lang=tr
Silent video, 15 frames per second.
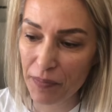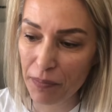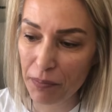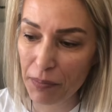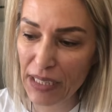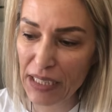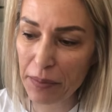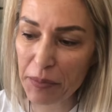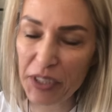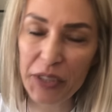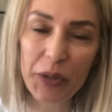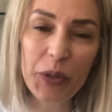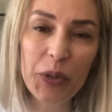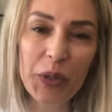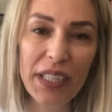bakımını
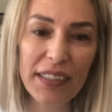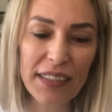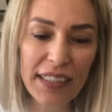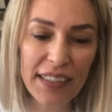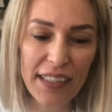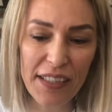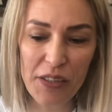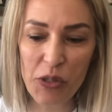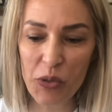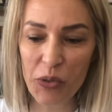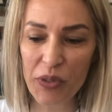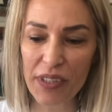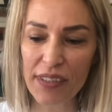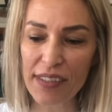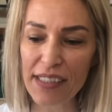öğrendikten
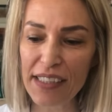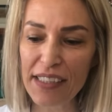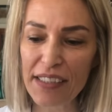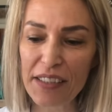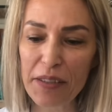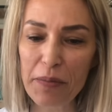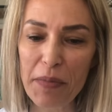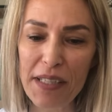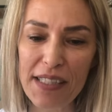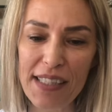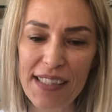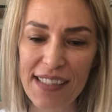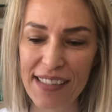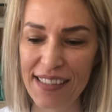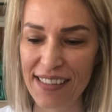sonra
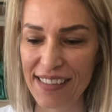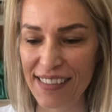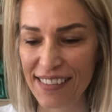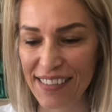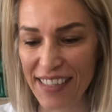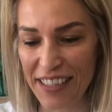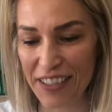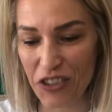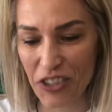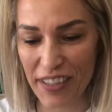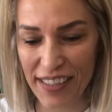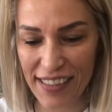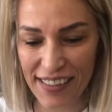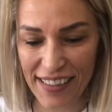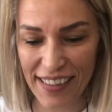inanılmaz
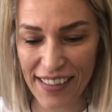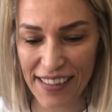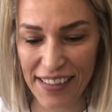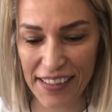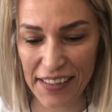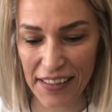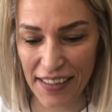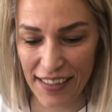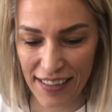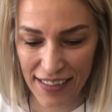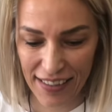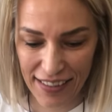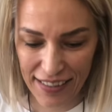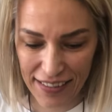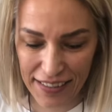derecede
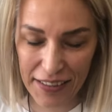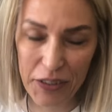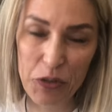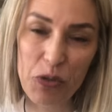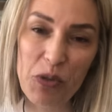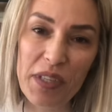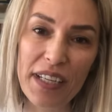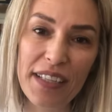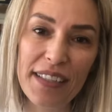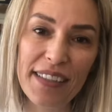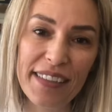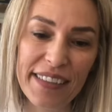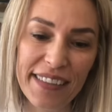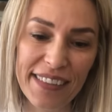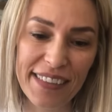e, güzel
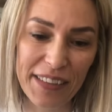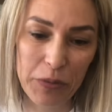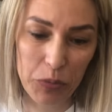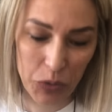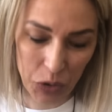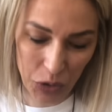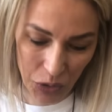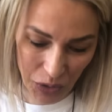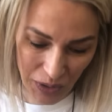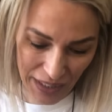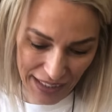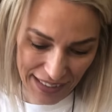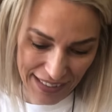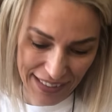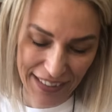
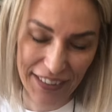büyüyorlar.